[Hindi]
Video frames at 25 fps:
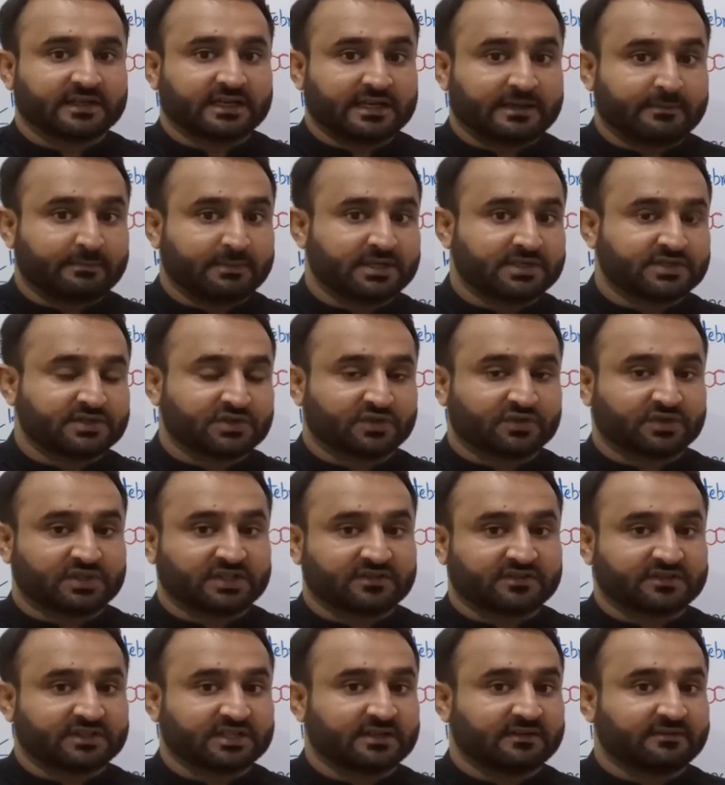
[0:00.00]
इमेज या
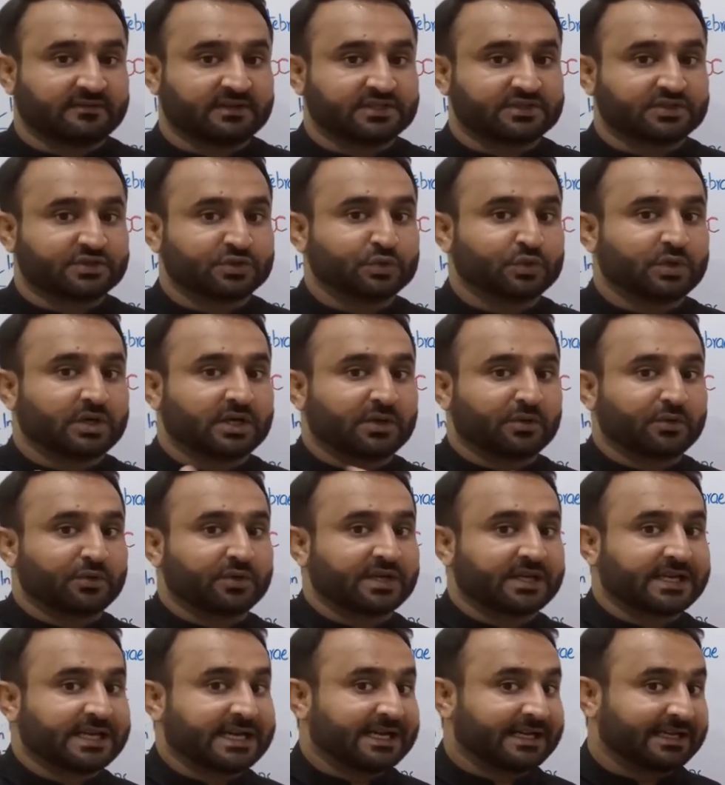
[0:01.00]
दिस थिंग विच यू आर
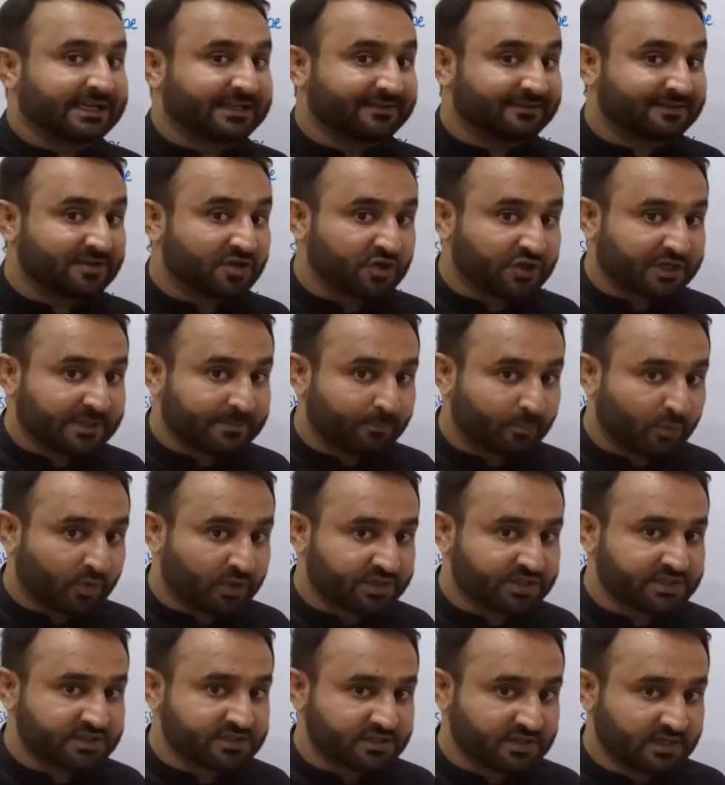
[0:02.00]
लुकिंग एट इज़ नॉट
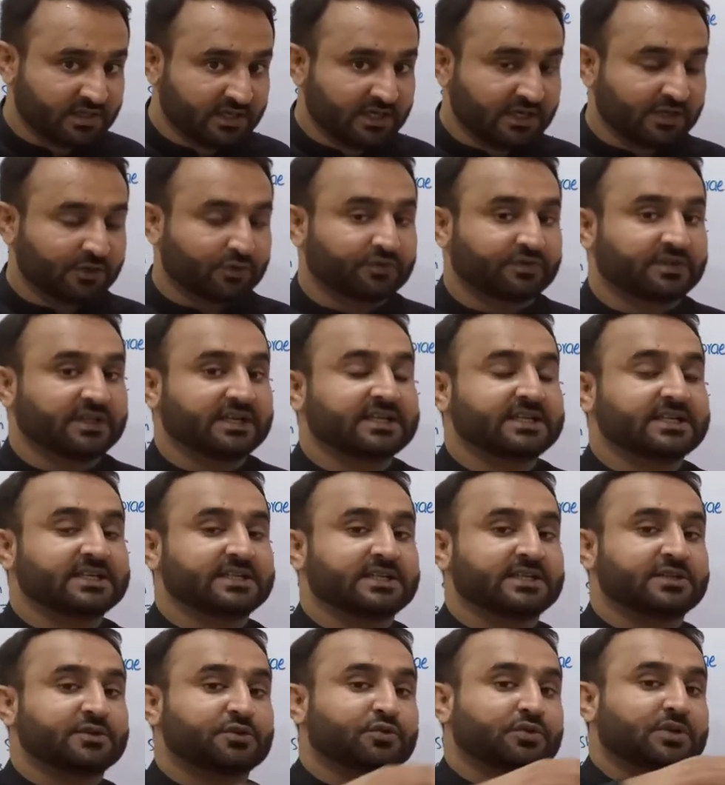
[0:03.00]
इम्पॉर्टेंट टू सेंड इट
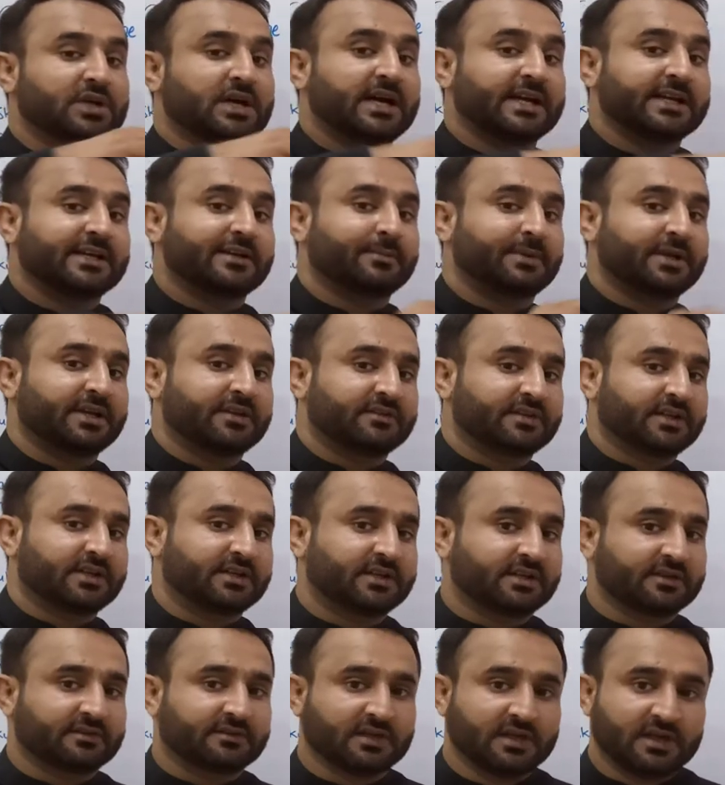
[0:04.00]
इन टू द हायर ब्रेन
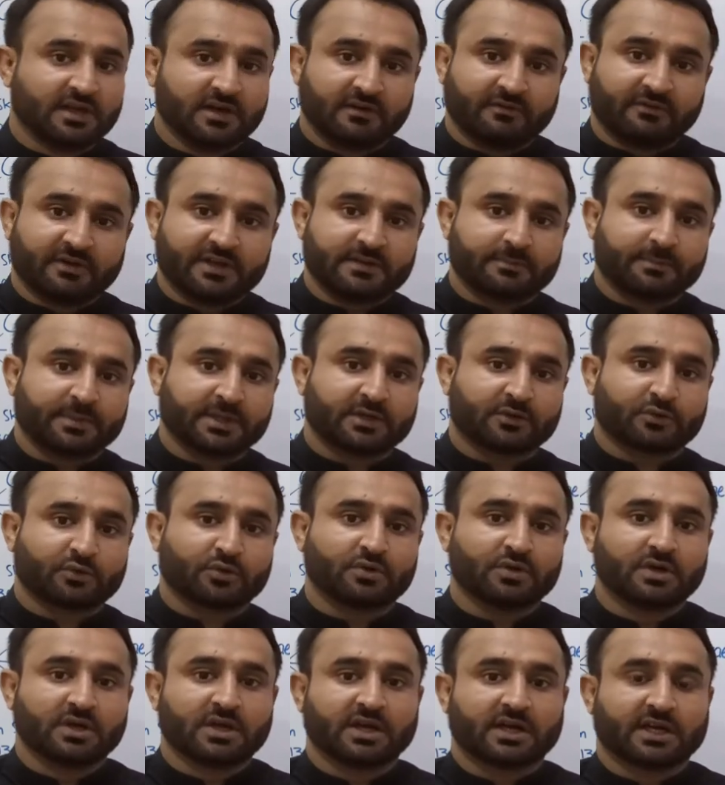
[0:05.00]
सेंटर्स वहीं पे इनको
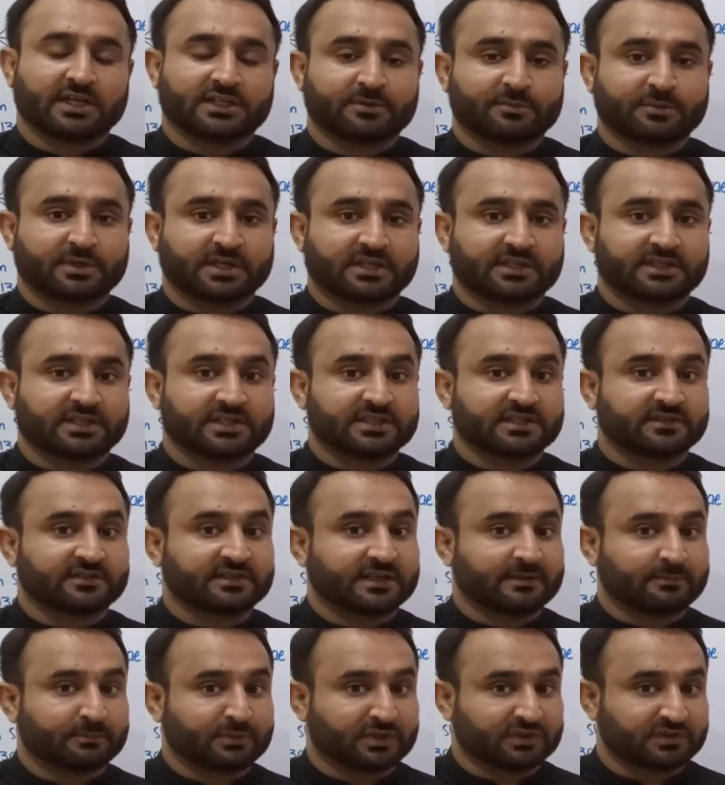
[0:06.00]
ख़त्म कर देता है जैसे
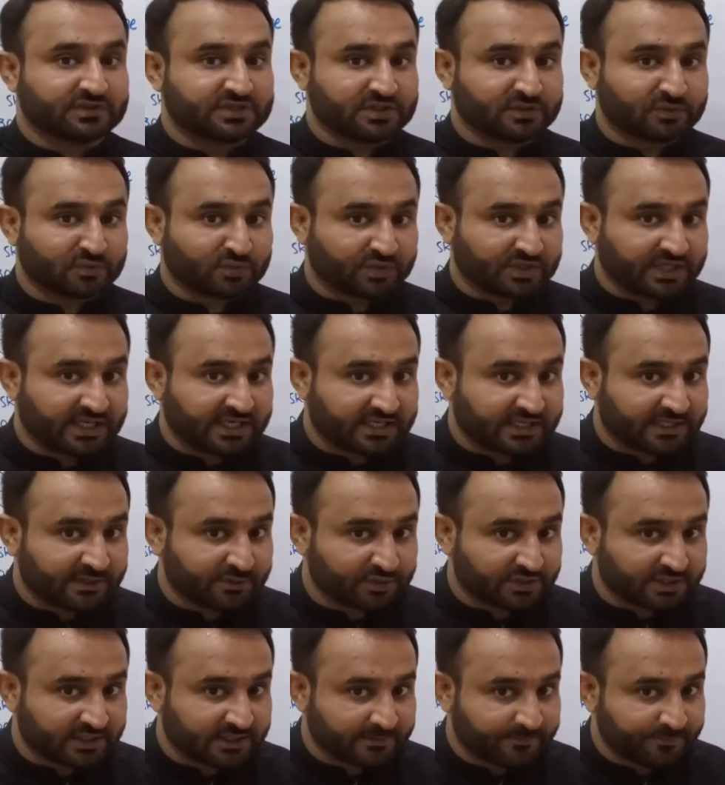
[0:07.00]
हम किसी चीज़ को देख रहे
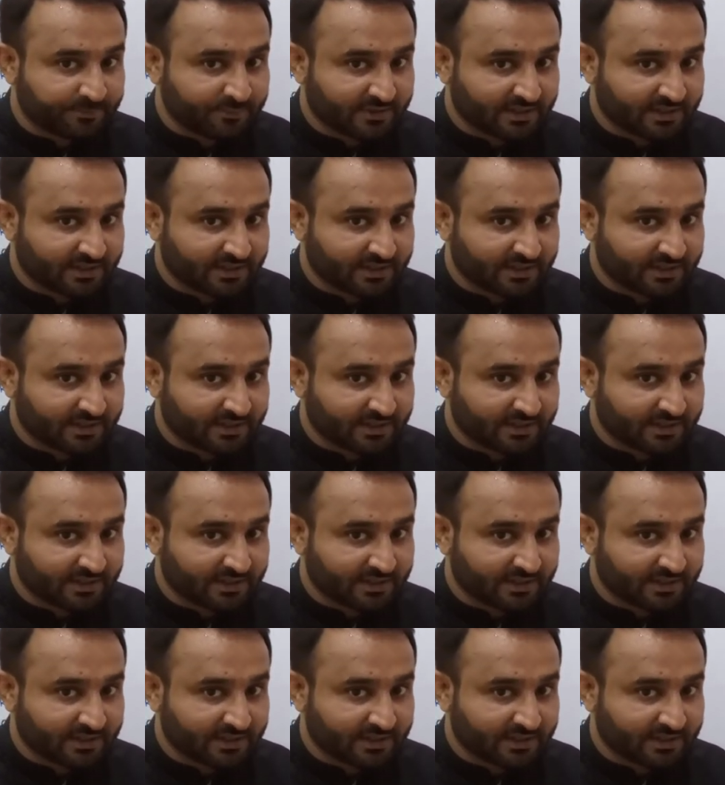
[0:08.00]
होते हैं